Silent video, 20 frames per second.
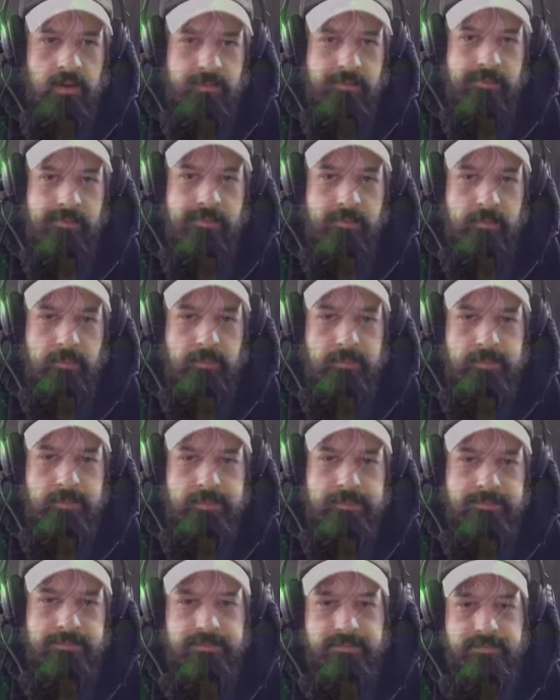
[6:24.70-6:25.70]
Hm.
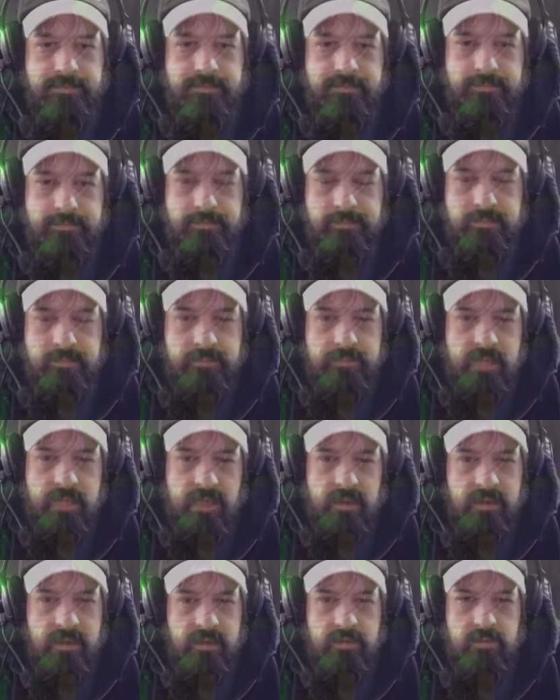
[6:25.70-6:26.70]

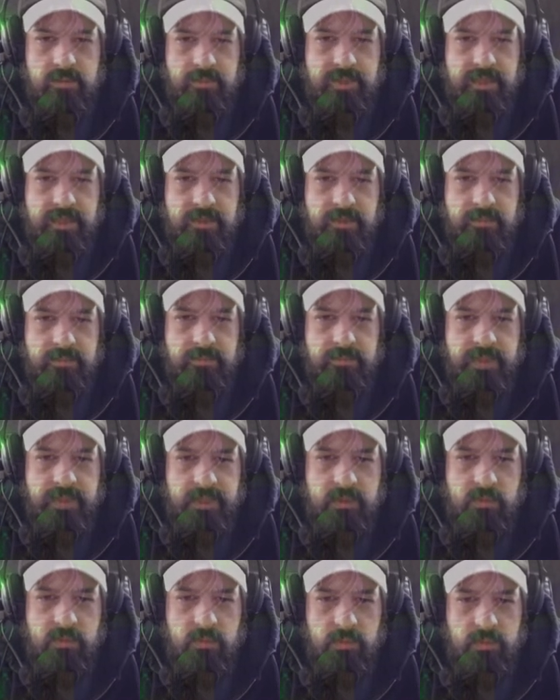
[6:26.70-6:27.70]
Ah, also Mech,
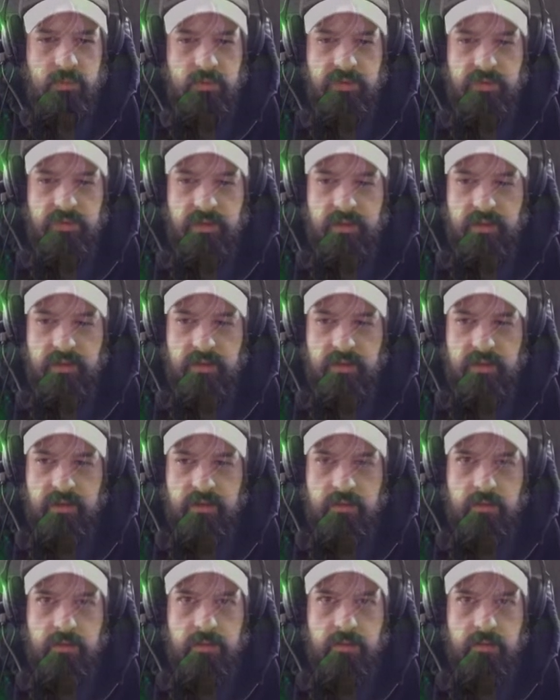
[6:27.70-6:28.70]
Mech-Dudus sehe ich echt
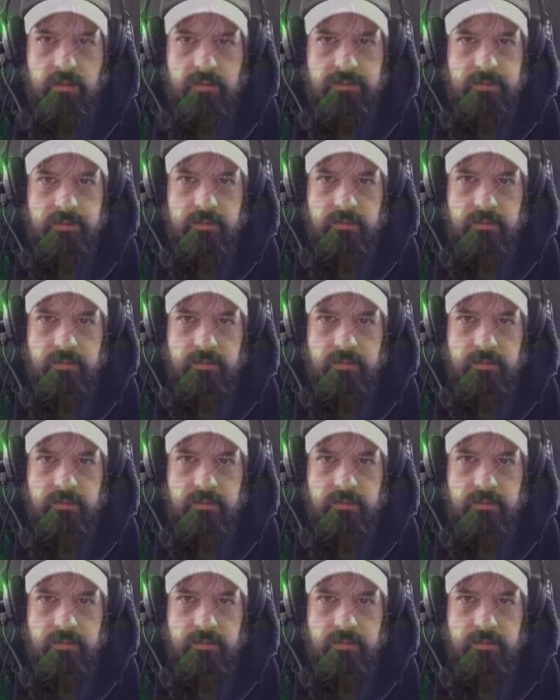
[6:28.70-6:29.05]
nicht oft.